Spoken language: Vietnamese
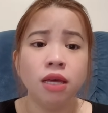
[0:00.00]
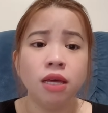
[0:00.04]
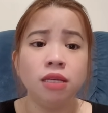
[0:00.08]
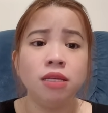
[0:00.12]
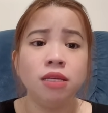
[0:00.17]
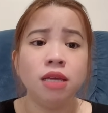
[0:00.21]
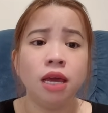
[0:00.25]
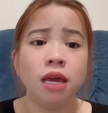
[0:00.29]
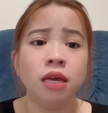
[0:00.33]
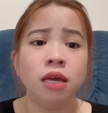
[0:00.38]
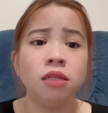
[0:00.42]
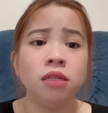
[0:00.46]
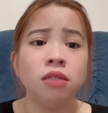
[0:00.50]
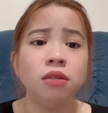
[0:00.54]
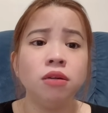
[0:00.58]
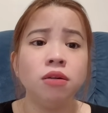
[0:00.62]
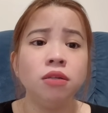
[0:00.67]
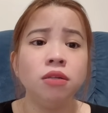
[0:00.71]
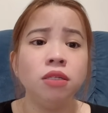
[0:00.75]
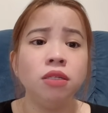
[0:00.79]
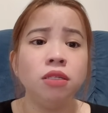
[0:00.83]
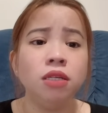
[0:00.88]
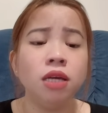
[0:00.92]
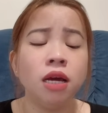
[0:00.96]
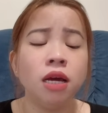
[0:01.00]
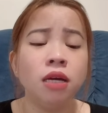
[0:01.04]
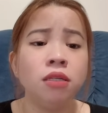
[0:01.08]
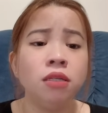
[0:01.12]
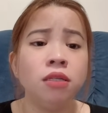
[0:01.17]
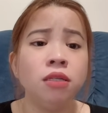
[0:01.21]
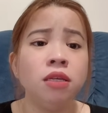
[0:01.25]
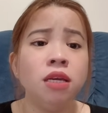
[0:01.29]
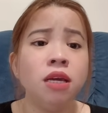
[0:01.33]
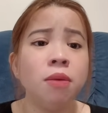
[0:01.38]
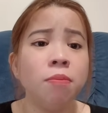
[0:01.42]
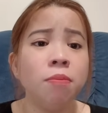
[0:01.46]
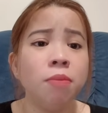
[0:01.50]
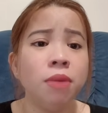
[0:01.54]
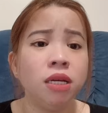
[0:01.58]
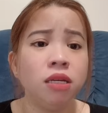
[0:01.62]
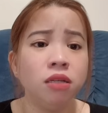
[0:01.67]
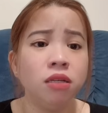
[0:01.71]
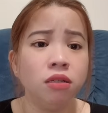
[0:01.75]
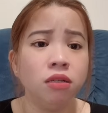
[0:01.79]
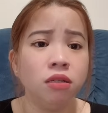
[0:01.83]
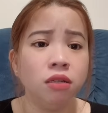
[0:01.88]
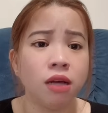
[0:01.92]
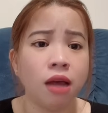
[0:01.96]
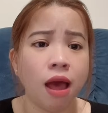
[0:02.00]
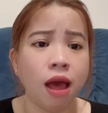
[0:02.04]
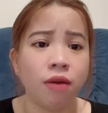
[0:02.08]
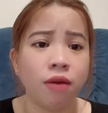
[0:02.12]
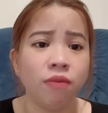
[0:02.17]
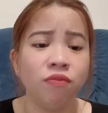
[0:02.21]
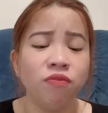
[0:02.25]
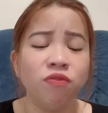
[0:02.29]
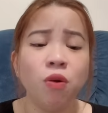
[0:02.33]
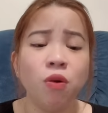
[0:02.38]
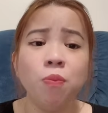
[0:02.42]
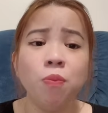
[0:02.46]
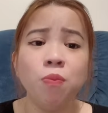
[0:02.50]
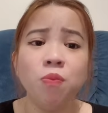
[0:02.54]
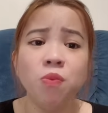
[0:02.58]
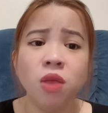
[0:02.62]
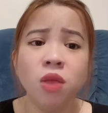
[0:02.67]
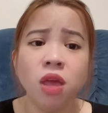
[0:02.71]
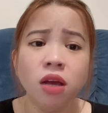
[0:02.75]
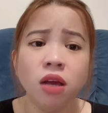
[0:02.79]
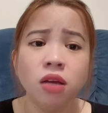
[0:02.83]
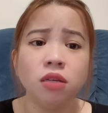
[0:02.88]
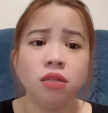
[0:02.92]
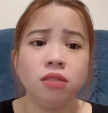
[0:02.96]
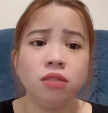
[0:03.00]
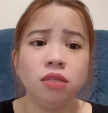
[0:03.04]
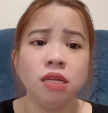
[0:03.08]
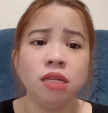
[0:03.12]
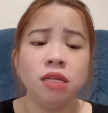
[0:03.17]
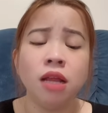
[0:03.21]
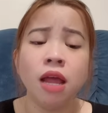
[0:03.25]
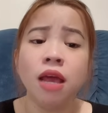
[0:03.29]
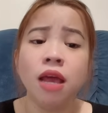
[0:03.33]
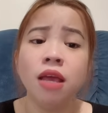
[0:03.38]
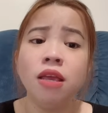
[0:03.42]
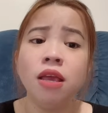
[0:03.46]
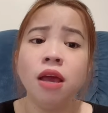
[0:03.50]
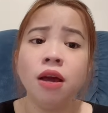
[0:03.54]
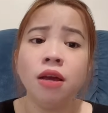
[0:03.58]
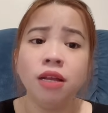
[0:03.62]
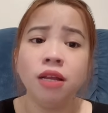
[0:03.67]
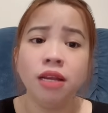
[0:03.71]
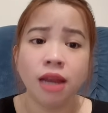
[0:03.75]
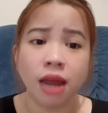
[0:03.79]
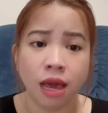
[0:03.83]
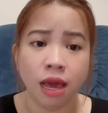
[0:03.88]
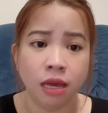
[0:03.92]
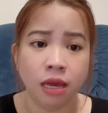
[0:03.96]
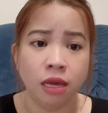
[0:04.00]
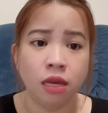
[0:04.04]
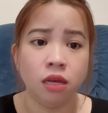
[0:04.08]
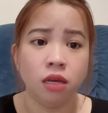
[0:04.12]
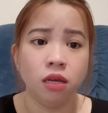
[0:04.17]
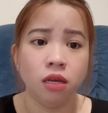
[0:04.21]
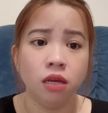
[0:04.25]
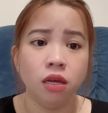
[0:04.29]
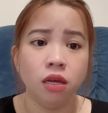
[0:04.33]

chị tưởng chừng như mình được hạnh phúc nhất trên thế giới này